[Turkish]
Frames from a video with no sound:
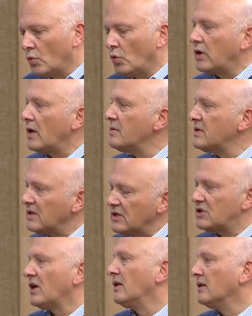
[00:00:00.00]
ülkemizin
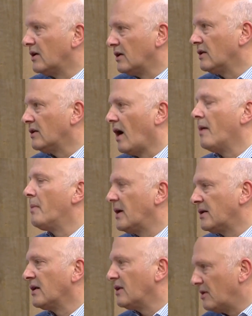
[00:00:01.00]
insanlarının da
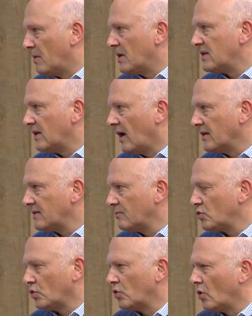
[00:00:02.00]
haberdar edilmesi
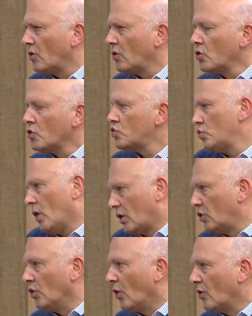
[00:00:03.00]
lazım. Çünkü su
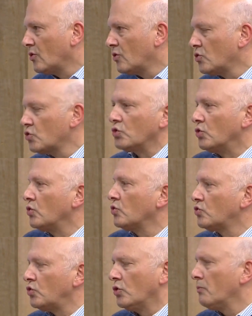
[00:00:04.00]
akıyor.
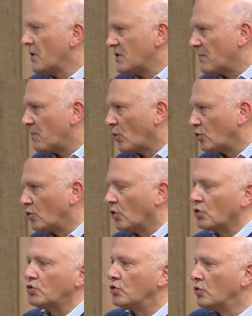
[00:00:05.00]
Suyun, suyun pasaportu
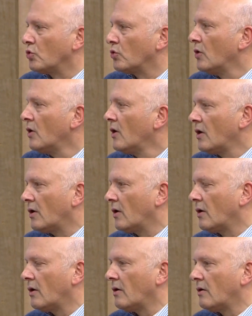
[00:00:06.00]
yok, suyun
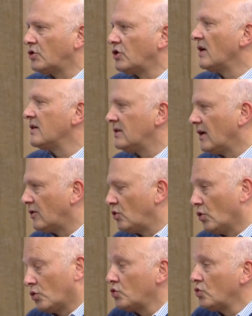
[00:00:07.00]
e,
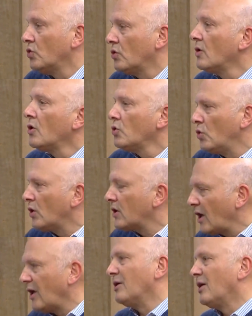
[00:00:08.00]
şahsiyeti yok. Su
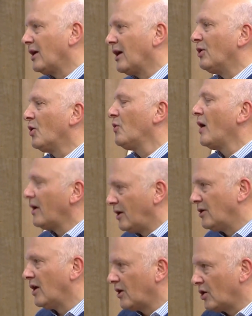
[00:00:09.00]
dünyanın her yerinden geliyor ve her
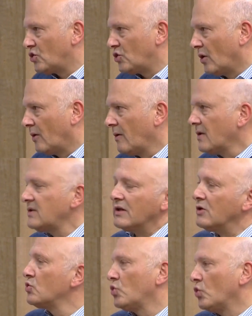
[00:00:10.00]
yerinden geçiyor.
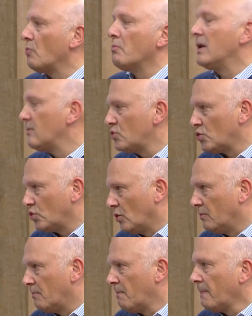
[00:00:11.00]
Senin suyun, benim
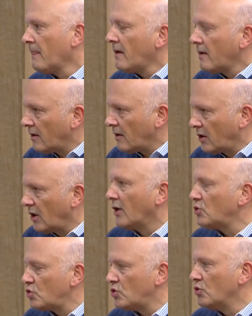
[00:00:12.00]
suyum e,
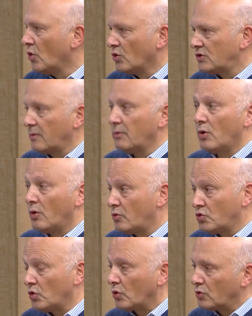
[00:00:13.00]
kağıt üstünde olsa bile öyle
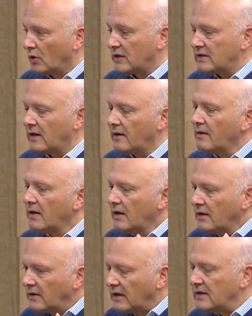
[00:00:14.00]
bir su yok. Dolayısıyla
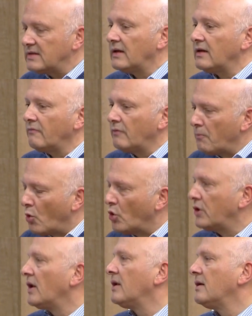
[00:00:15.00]
denizlerin ve
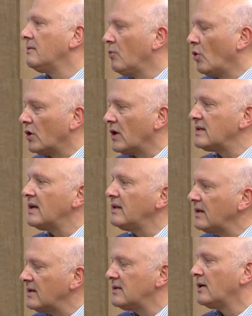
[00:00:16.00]
bölgenin,
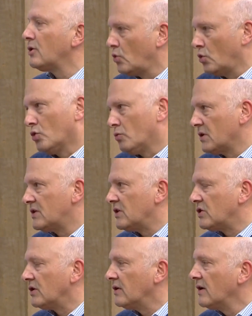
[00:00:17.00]
bölgesel denizlerin korunması
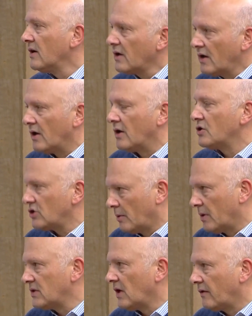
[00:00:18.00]
için e,
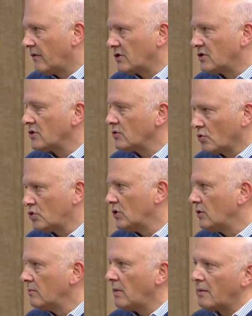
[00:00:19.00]
çaba sarf edeceğiz. Onun
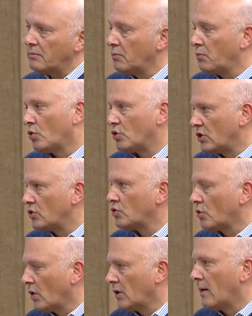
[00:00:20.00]
için ben bir projeyi
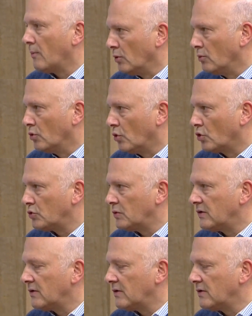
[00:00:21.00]
çok anlamlı buluyoruz